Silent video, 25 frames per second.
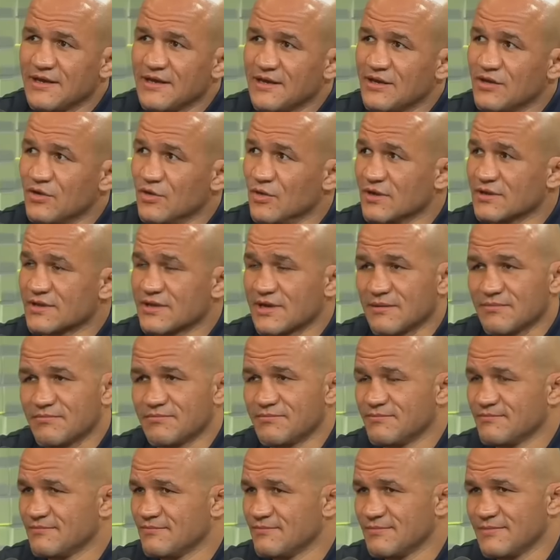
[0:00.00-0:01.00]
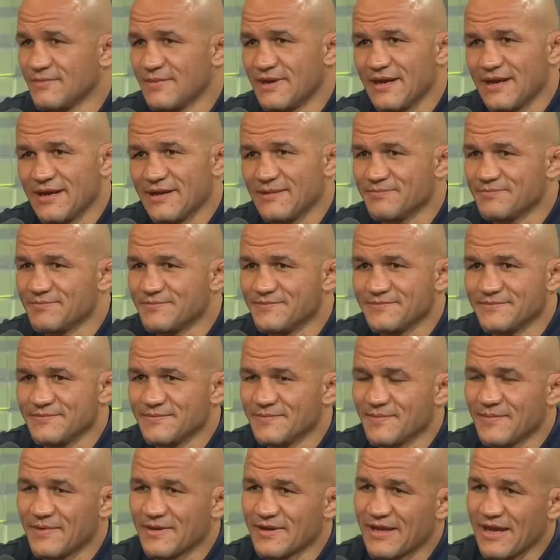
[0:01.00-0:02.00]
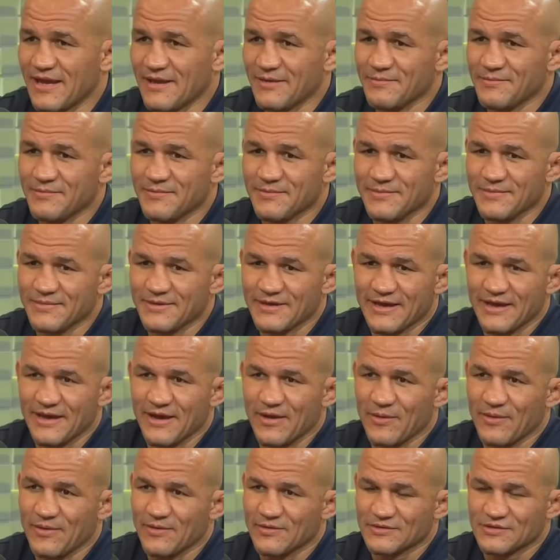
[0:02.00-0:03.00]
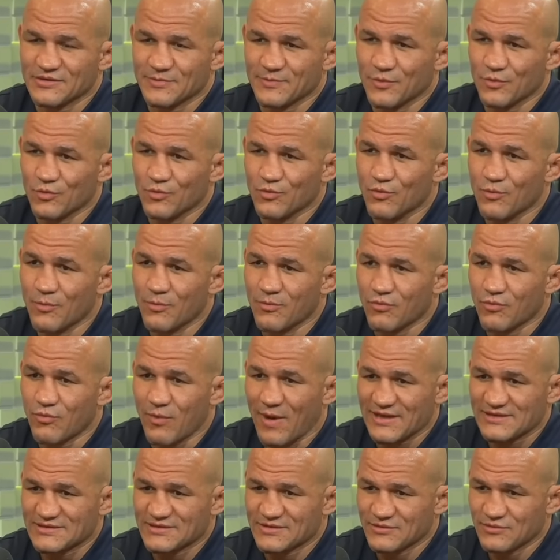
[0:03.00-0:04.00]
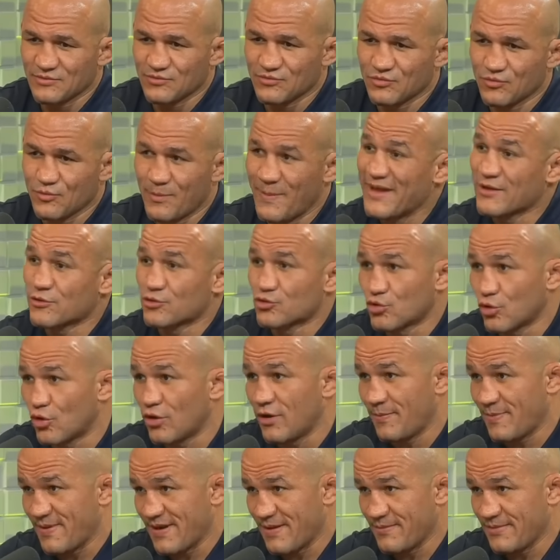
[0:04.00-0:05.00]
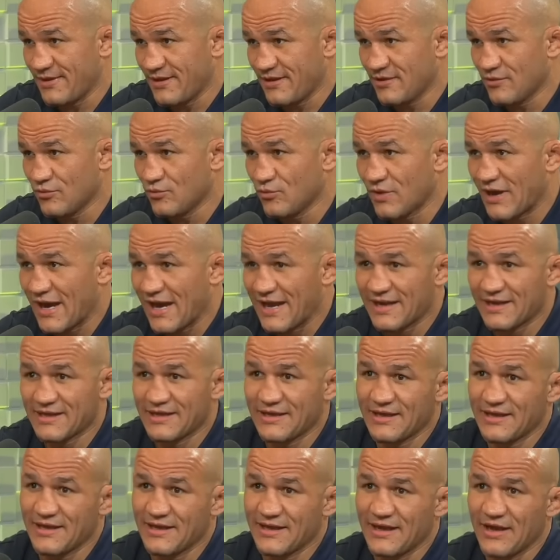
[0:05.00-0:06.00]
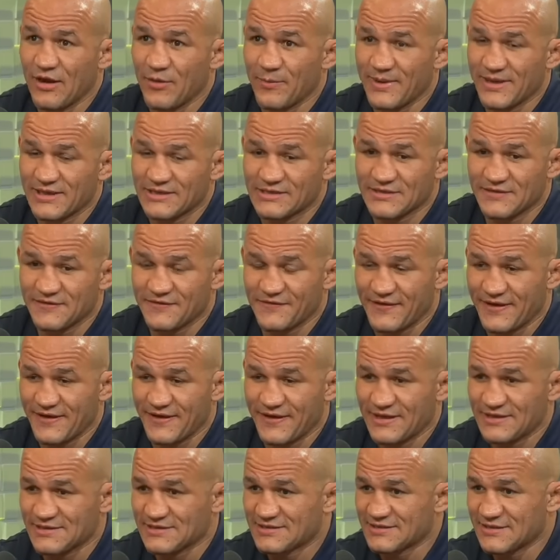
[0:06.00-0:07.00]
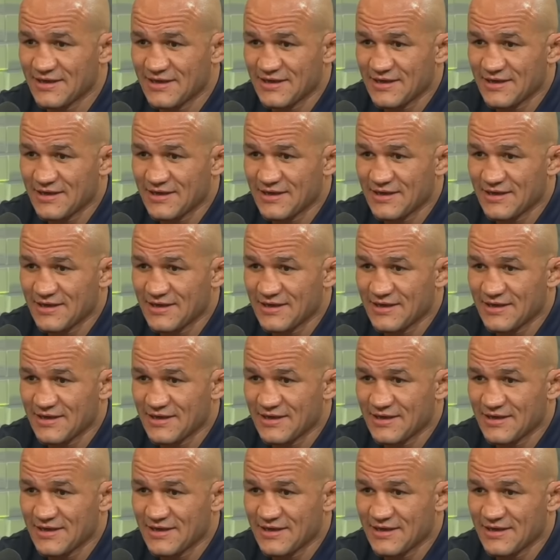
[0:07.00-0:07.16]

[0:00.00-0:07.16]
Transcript: E outra, é, quem é, tipo, um, quase que um mentor para mim. Um cara ah. que realmente fez.